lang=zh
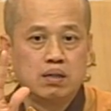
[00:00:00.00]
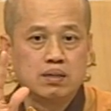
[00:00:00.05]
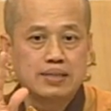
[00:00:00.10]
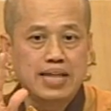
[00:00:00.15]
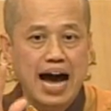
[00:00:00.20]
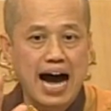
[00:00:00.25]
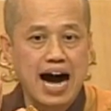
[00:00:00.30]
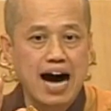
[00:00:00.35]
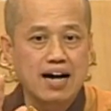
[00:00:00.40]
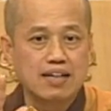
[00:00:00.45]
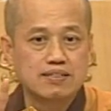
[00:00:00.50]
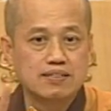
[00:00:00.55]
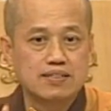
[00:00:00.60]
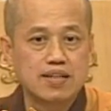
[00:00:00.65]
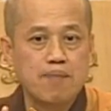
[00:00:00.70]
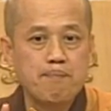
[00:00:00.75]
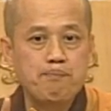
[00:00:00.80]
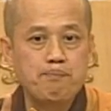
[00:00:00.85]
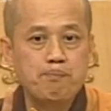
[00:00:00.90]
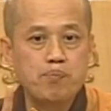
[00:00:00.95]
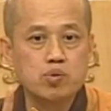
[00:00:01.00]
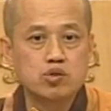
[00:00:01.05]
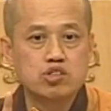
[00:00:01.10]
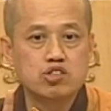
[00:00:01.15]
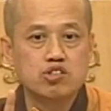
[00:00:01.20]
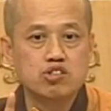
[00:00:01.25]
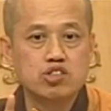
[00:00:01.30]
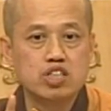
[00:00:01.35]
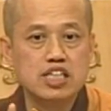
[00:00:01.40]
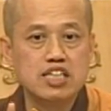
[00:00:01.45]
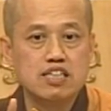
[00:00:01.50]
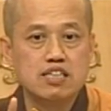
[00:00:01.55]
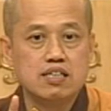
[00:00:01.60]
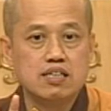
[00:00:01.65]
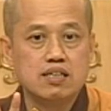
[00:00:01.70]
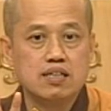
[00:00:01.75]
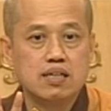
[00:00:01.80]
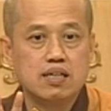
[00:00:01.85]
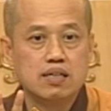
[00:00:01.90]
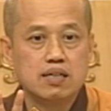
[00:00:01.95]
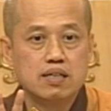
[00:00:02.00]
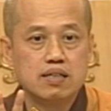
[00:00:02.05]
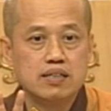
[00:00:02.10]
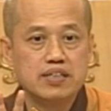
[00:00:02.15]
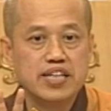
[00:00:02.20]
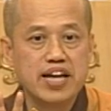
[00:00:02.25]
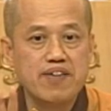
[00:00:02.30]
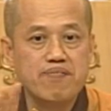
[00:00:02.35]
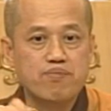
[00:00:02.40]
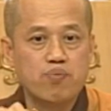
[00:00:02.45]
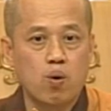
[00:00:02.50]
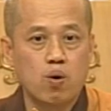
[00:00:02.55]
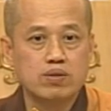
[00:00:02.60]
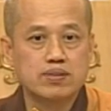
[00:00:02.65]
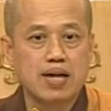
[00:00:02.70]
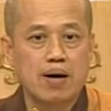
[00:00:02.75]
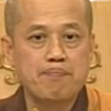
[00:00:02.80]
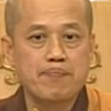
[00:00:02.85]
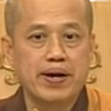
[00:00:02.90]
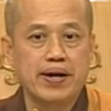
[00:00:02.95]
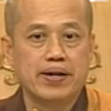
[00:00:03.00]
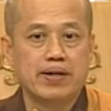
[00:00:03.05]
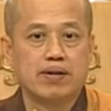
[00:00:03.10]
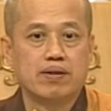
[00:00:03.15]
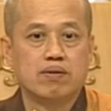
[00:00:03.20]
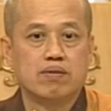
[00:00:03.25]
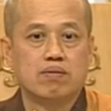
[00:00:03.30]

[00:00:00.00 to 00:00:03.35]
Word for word: 大圣不思议念佛三昧。